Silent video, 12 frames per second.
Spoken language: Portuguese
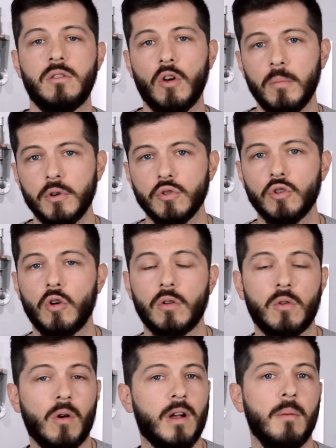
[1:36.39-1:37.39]
Então, abrir o
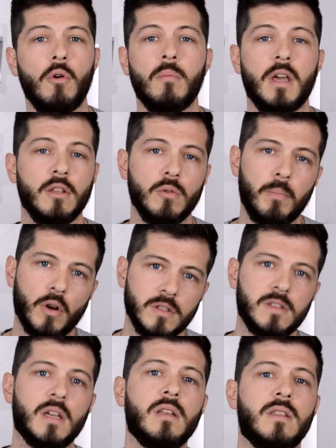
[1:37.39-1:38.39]
jogo em qualquer momento
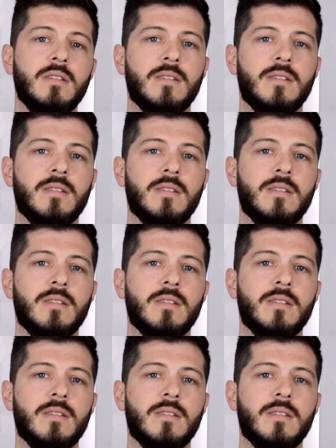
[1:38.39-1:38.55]
pode ser que dê